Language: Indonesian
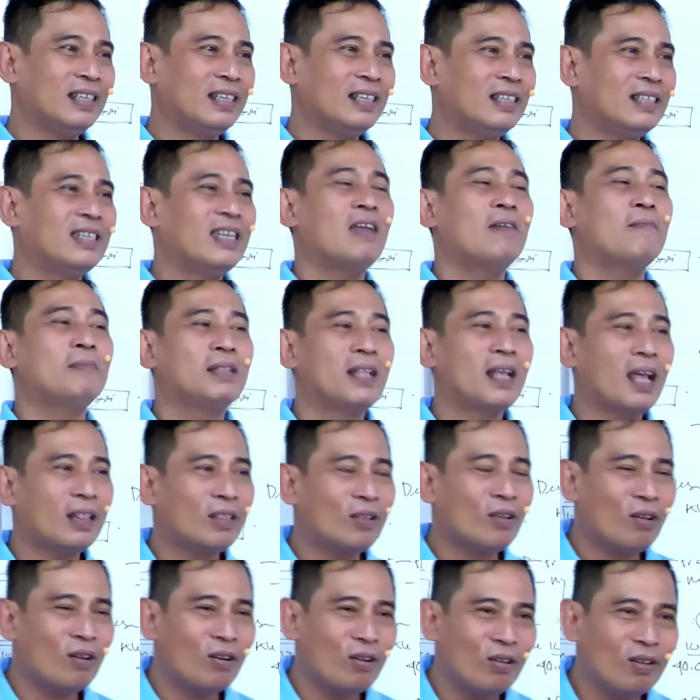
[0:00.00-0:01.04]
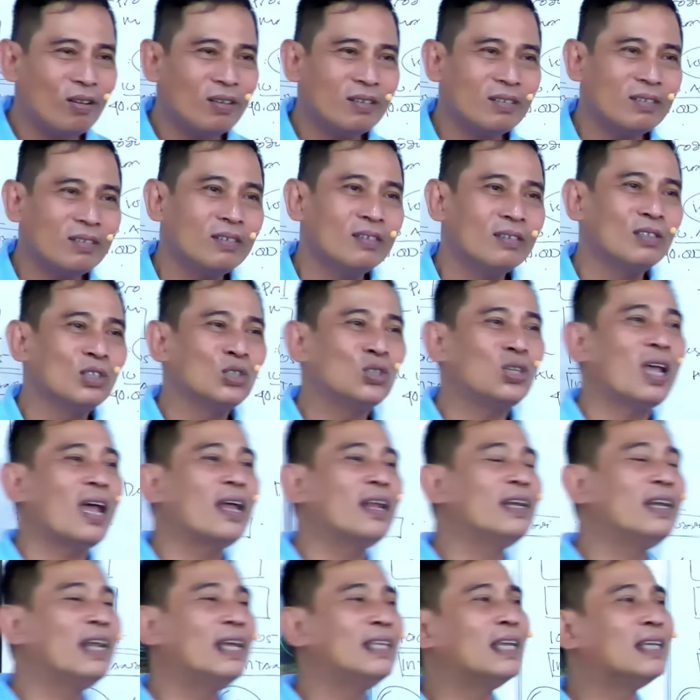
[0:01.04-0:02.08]
Saya minta tolong,
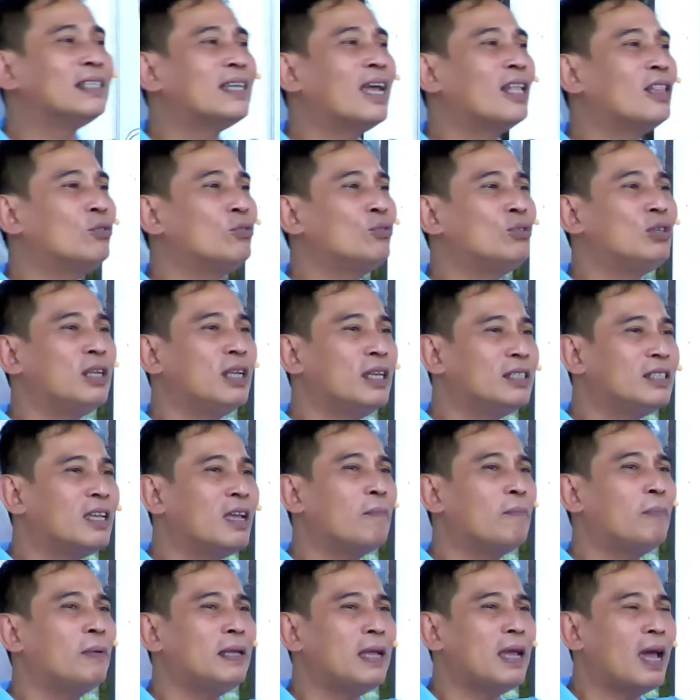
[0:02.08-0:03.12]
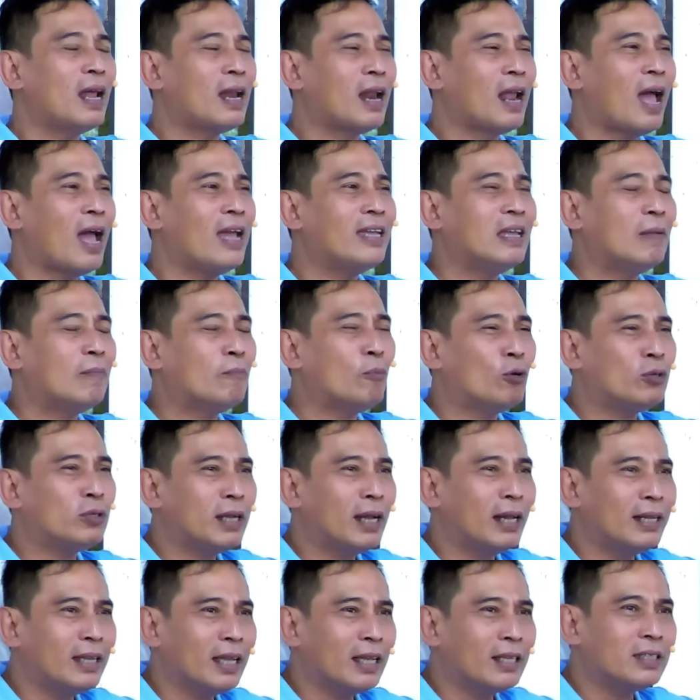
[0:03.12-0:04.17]
seandainya satu desa pelihara ayam
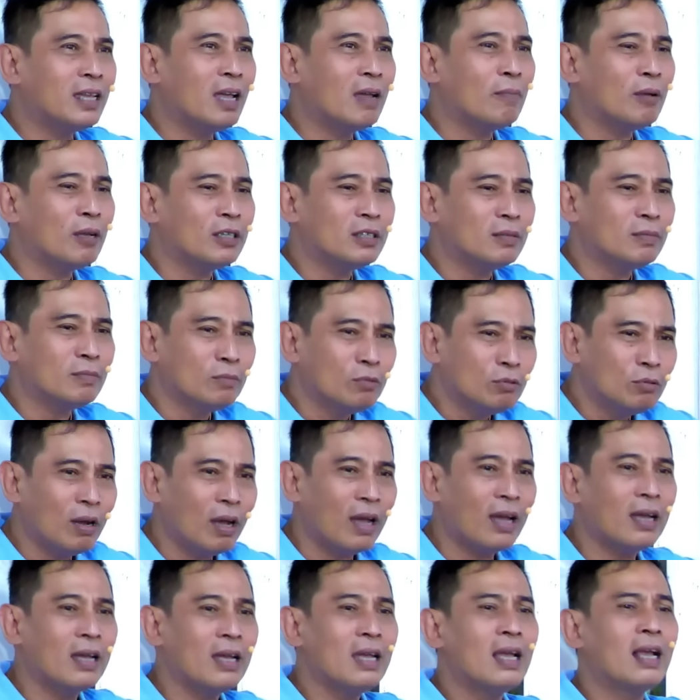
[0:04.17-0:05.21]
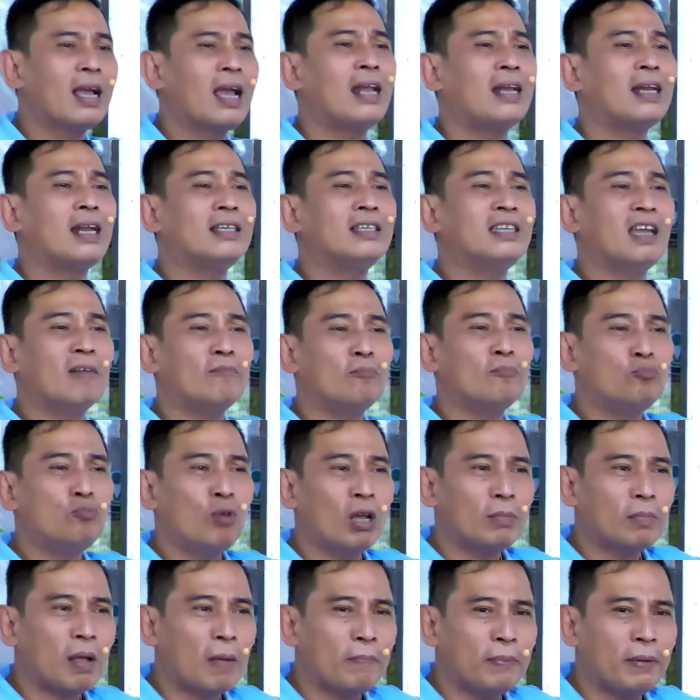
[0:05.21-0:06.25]
modelnya sama semua, karena yang
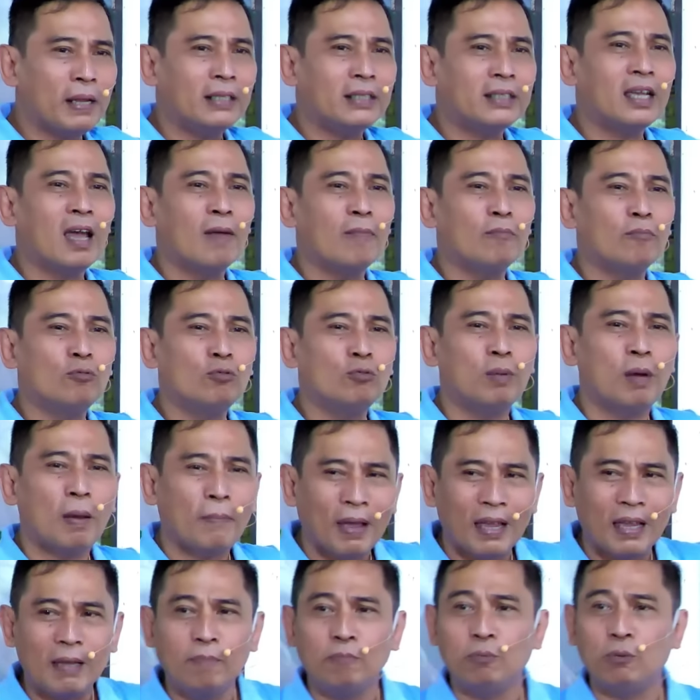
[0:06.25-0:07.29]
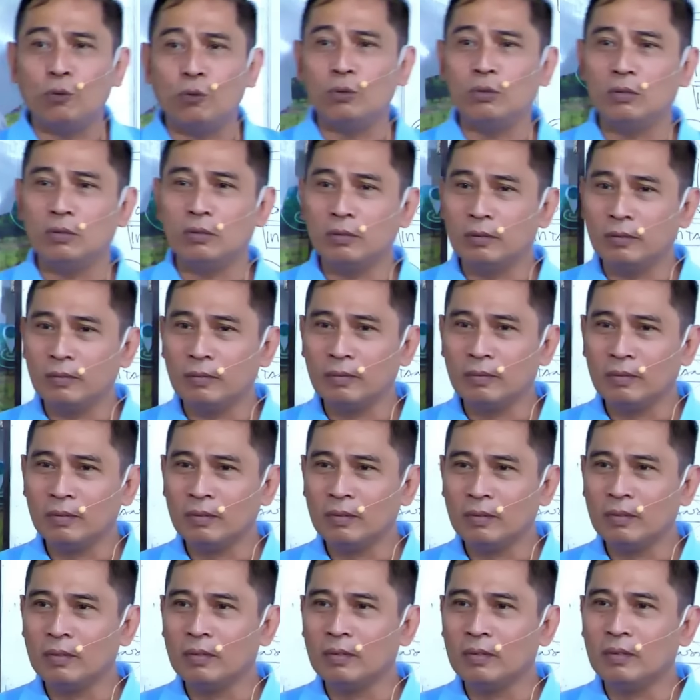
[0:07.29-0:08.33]
membuat pabrik jamu bapak ibu,
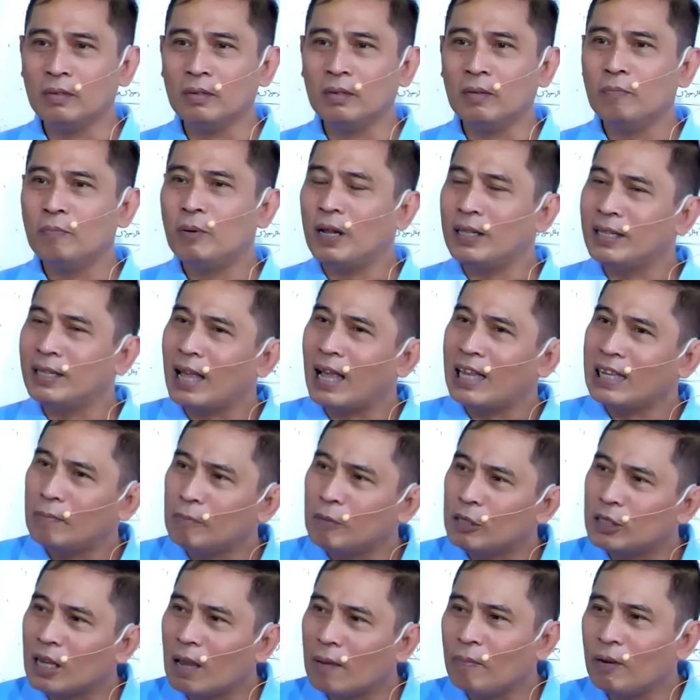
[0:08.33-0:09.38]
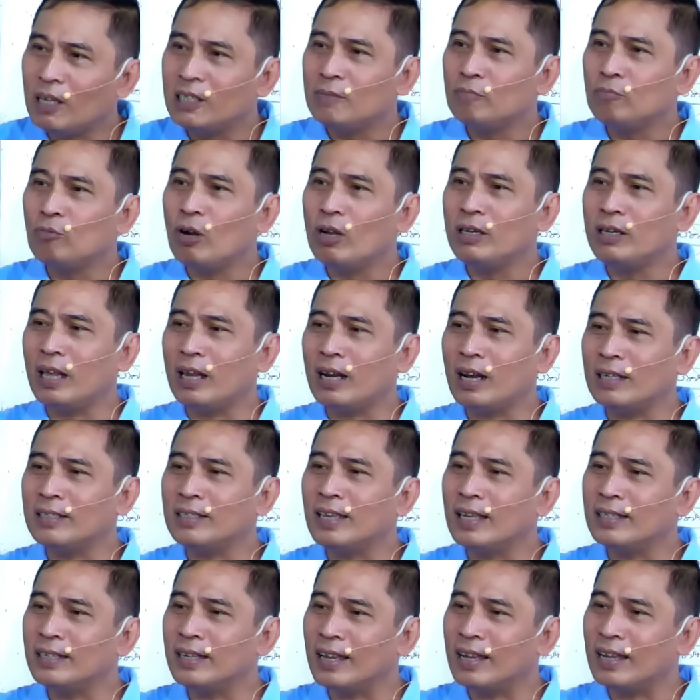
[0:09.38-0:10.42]
berarti ayamnya sama semua tidak
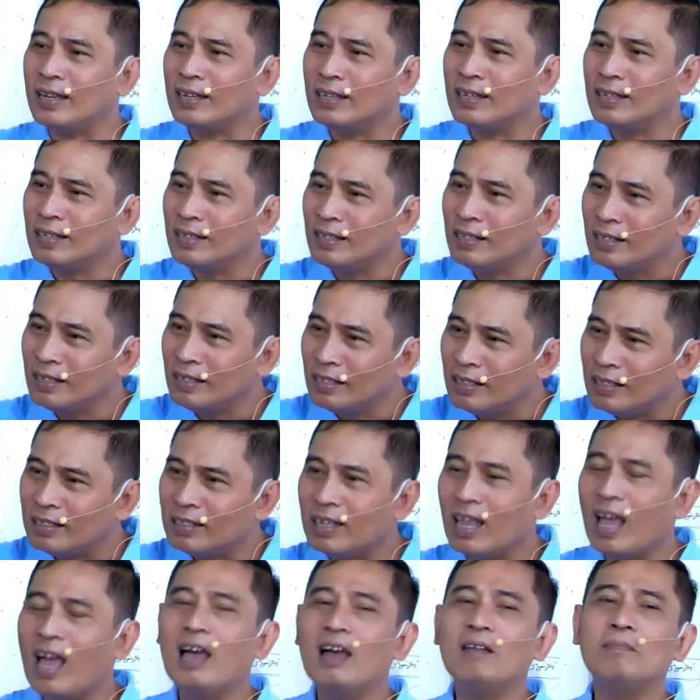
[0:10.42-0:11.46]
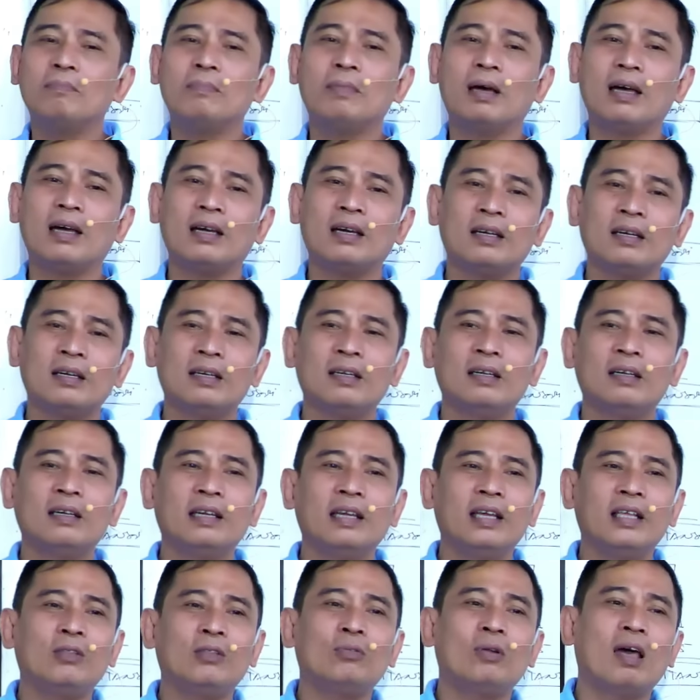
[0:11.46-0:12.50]
rasanya? Sama
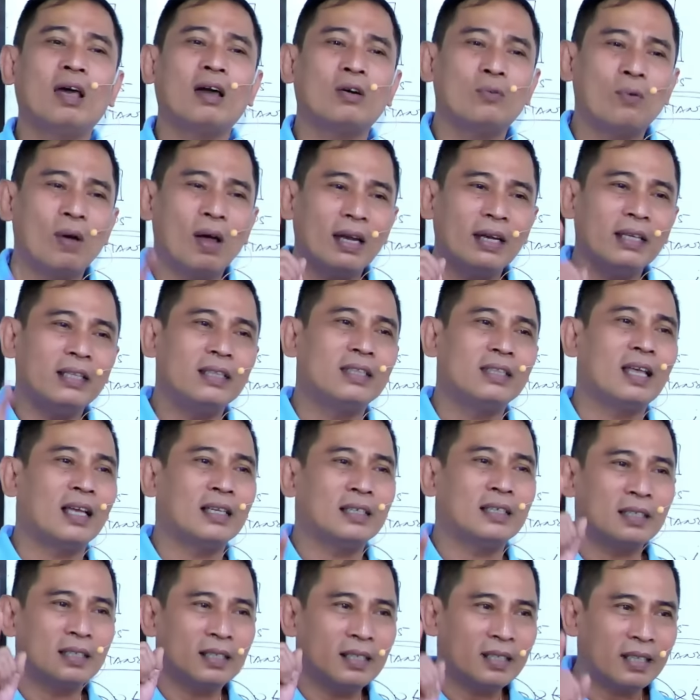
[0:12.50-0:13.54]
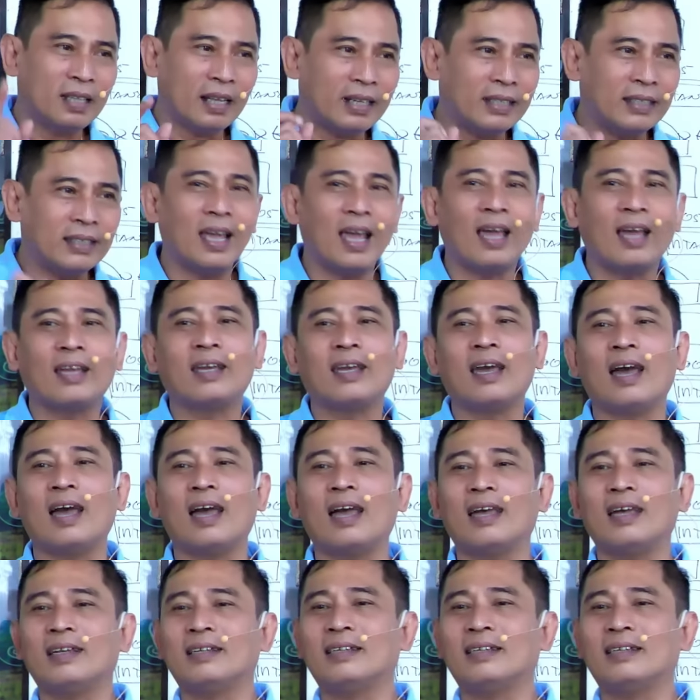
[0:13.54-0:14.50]
itulah kualitas terjaga.